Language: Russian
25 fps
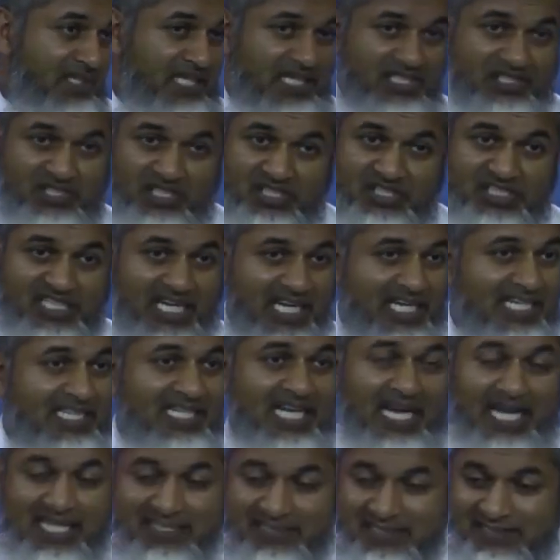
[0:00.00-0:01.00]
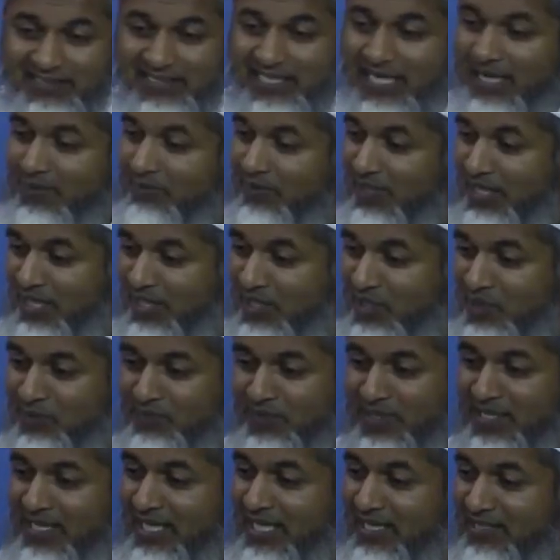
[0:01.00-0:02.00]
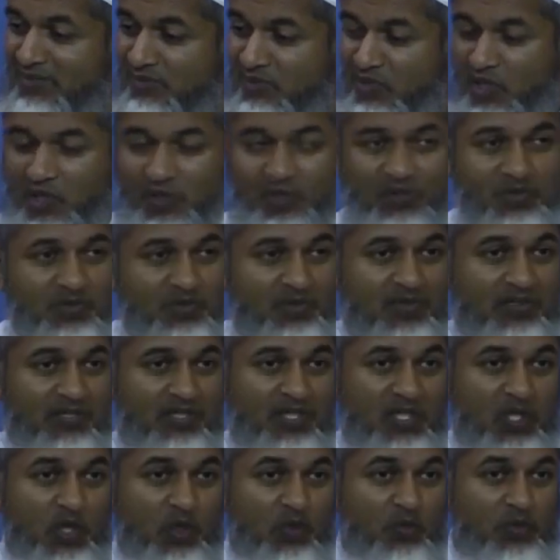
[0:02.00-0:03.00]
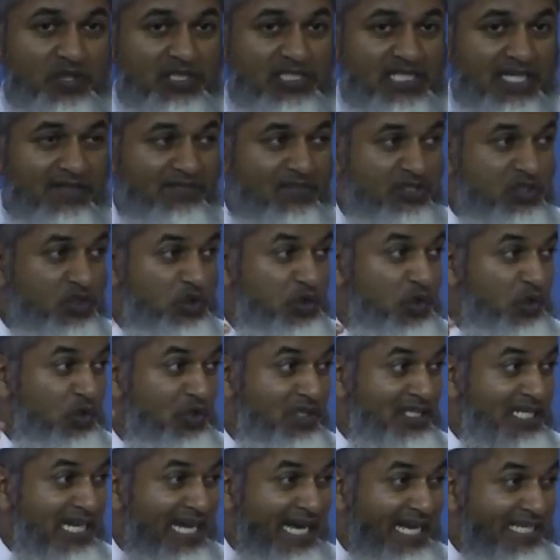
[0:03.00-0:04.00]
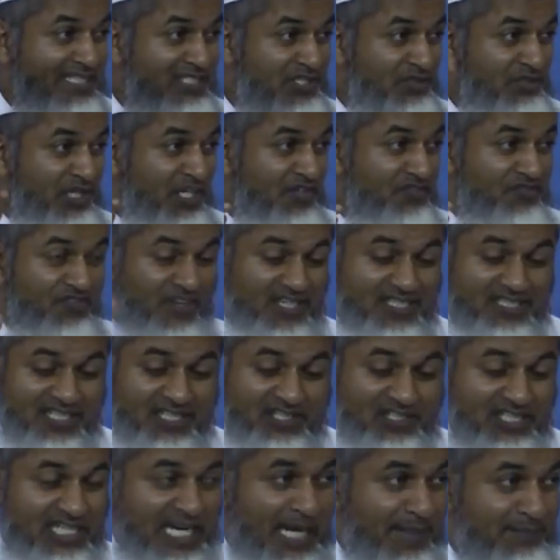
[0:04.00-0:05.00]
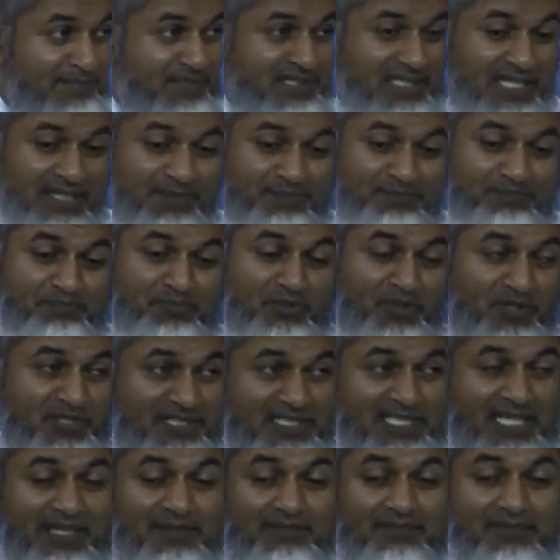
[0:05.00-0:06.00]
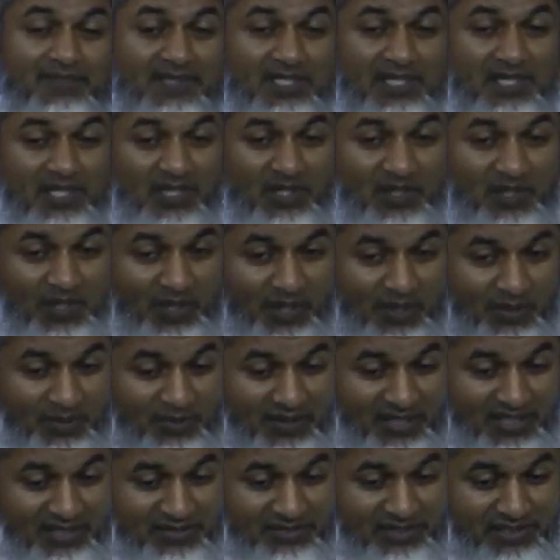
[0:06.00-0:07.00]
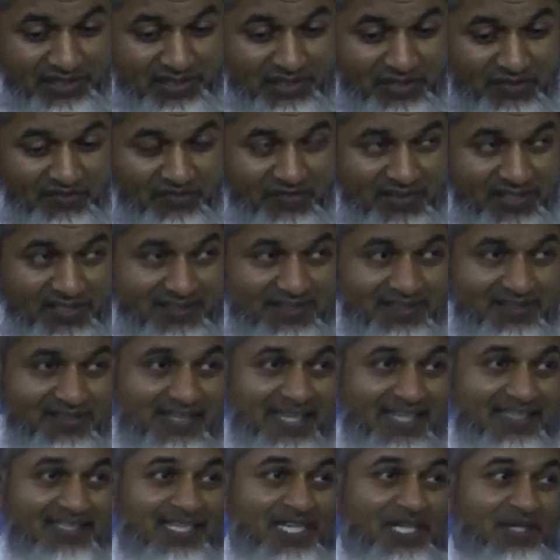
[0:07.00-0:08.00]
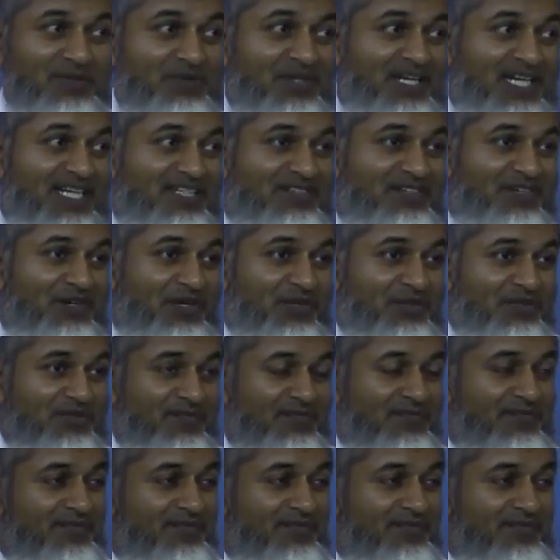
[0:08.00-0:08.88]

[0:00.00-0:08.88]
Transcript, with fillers: Он приветствовал ассаляму алейкум и дальше. А тех, которые Фаджр не прочитали, он им тихонько говорил. Иди прочитай Фаджр. И отпускал.